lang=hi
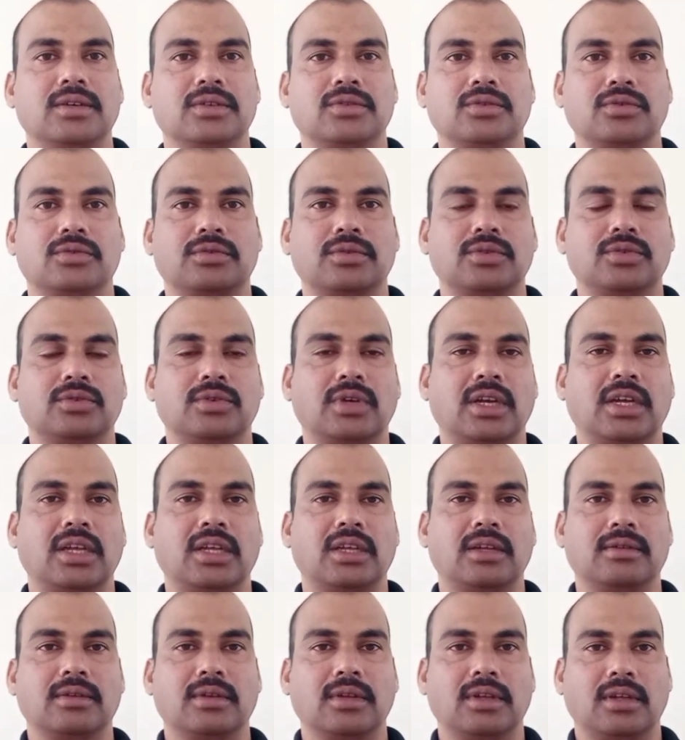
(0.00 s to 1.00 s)
तो जो है
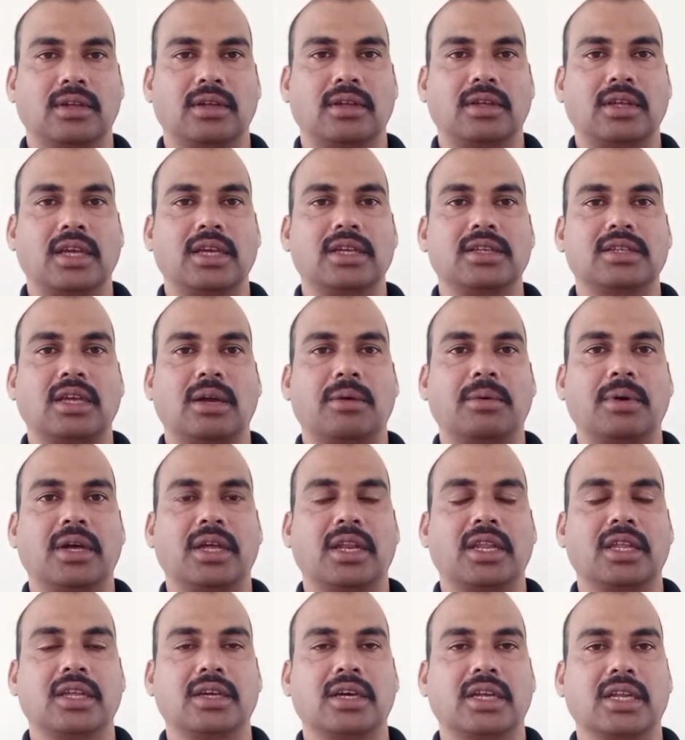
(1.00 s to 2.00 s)
यही सब है
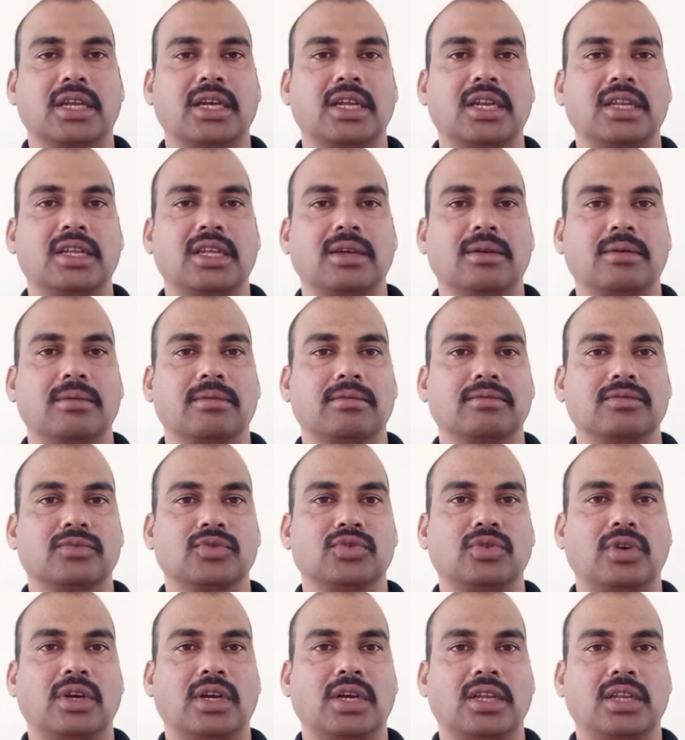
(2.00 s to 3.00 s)
रिगर के लिए
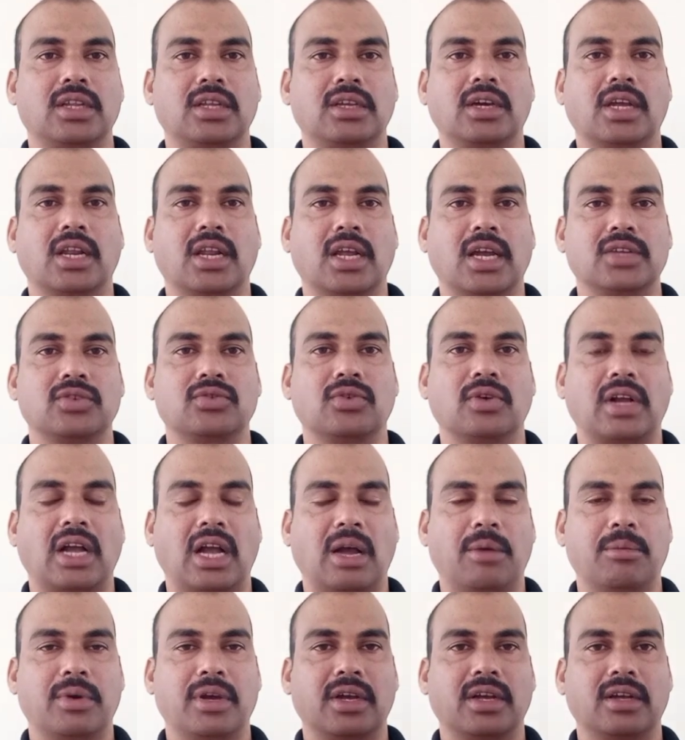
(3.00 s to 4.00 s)
जो है रिगर का जो
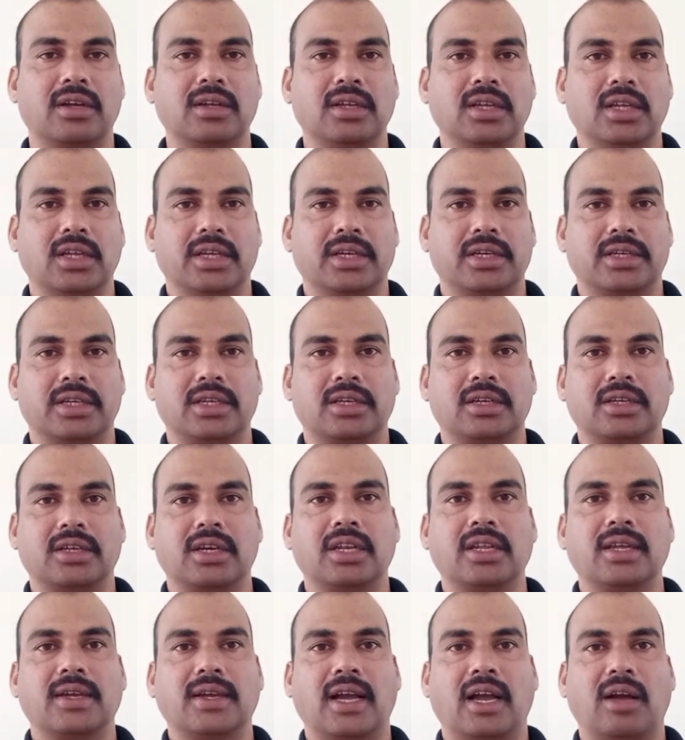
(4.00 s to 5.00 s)
काम है
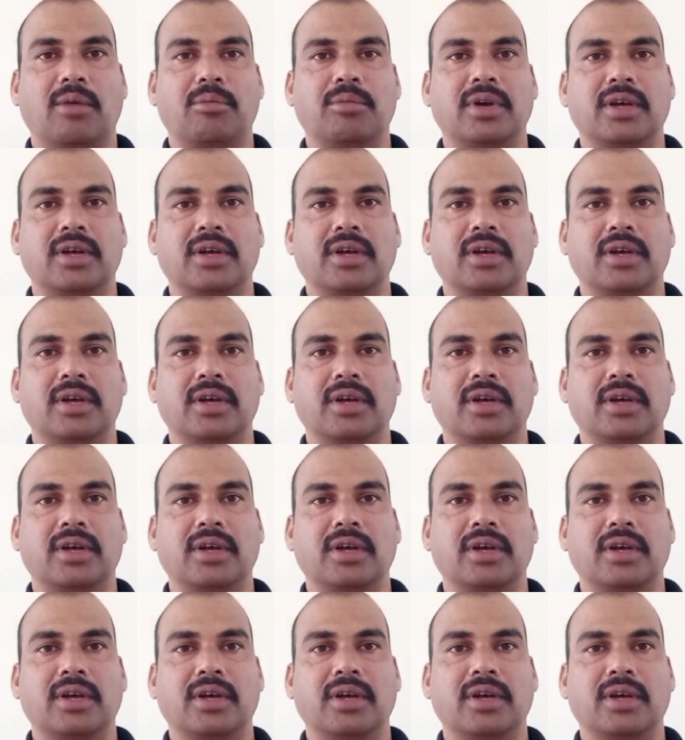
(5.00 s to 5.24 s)
क्रिटिकली काम